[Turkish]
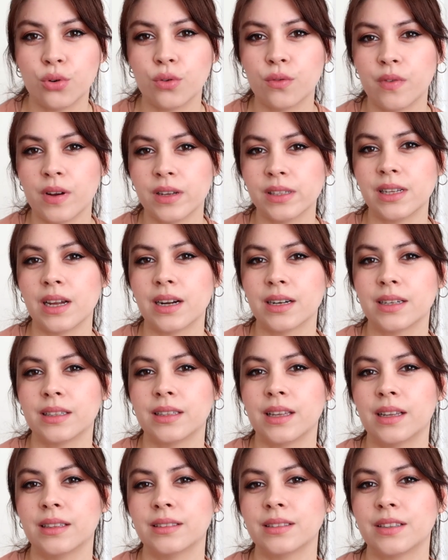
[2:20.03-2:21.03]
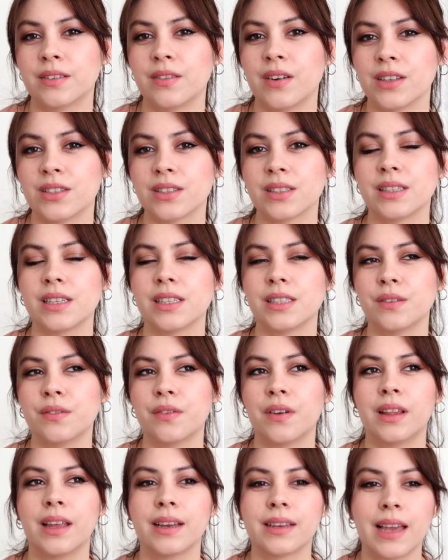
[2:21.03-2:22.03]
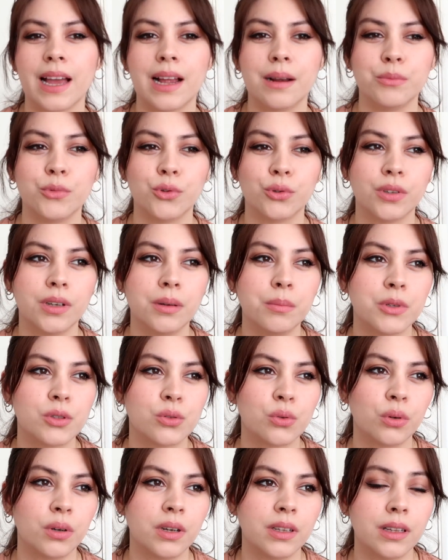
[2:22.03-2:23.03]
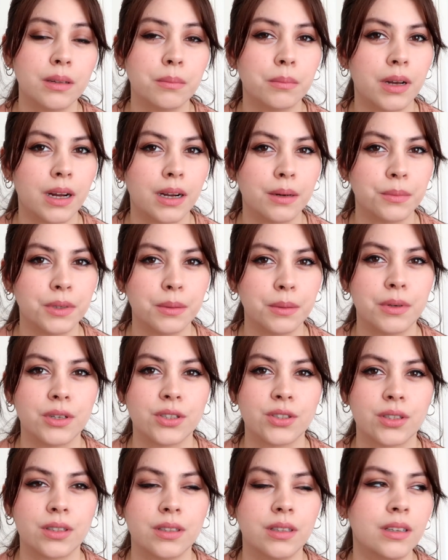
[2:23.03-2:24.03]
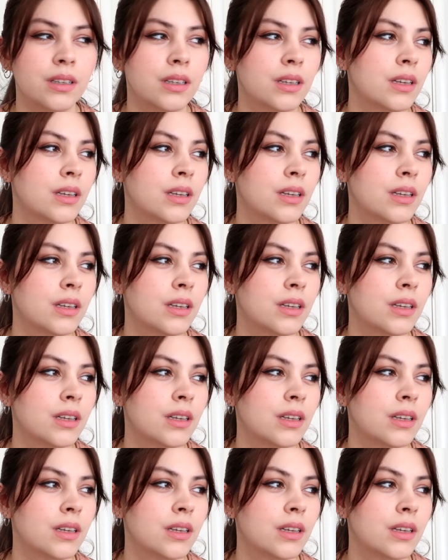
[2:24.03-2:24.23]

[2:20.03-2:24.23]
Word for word: Çok fazla arkadan Kıvancın sesi falan gelmiyordu ama sonradan bağırmaya başladı.